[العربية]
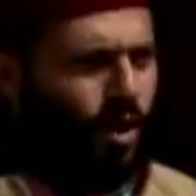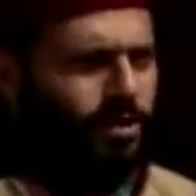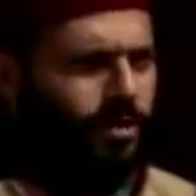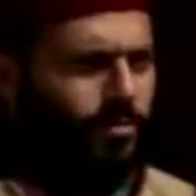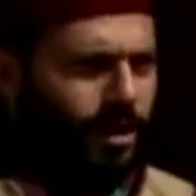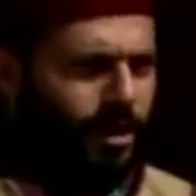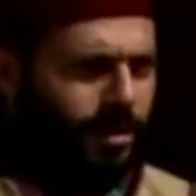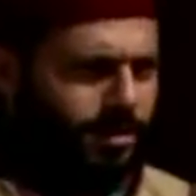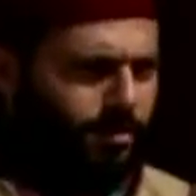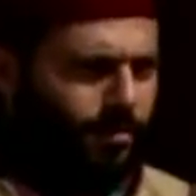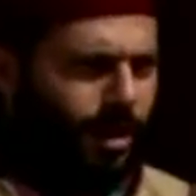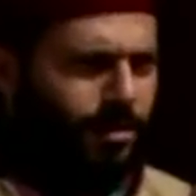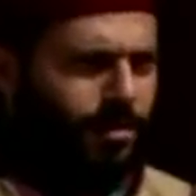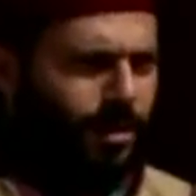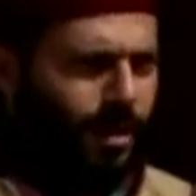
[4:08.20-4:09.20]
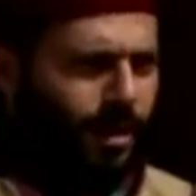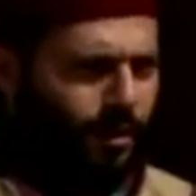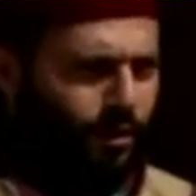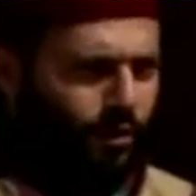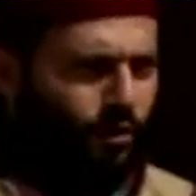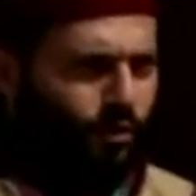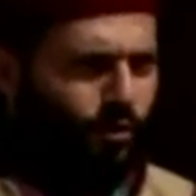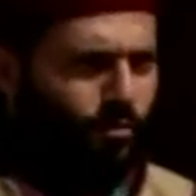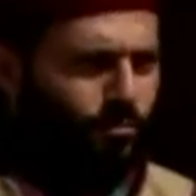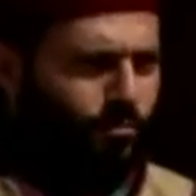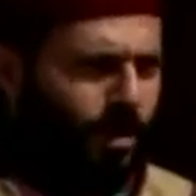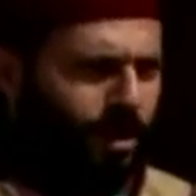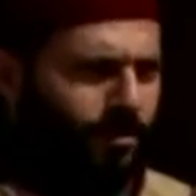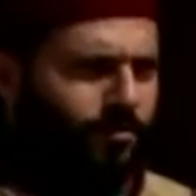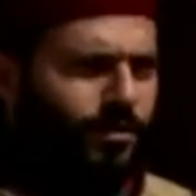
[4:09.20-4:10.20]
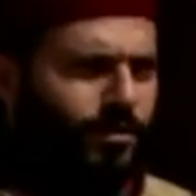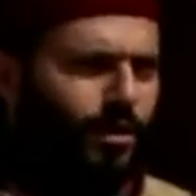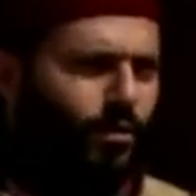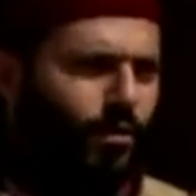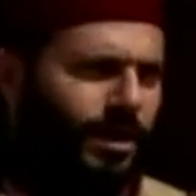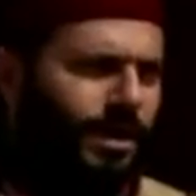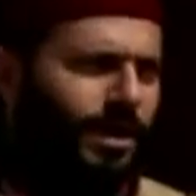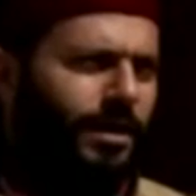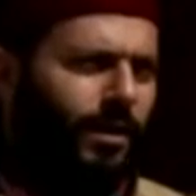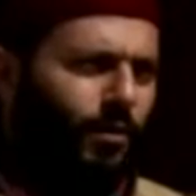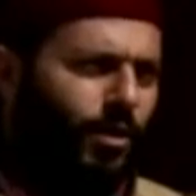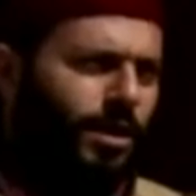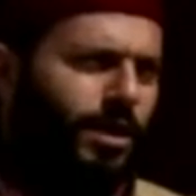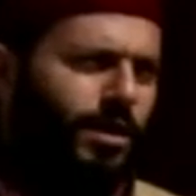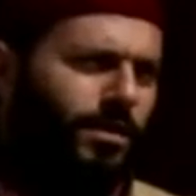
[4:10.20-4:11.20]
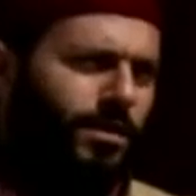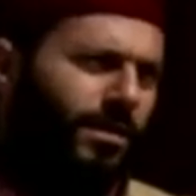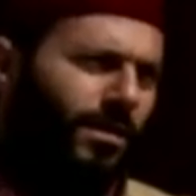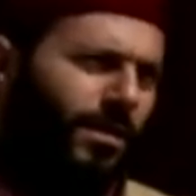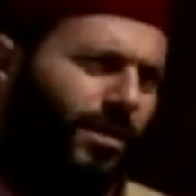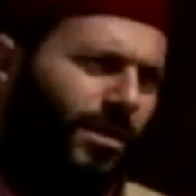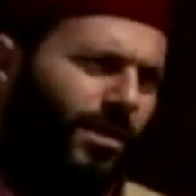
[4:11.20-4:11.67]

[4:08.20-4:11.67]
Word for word: مقرر عرضه بشهر رمضان القادم قوانين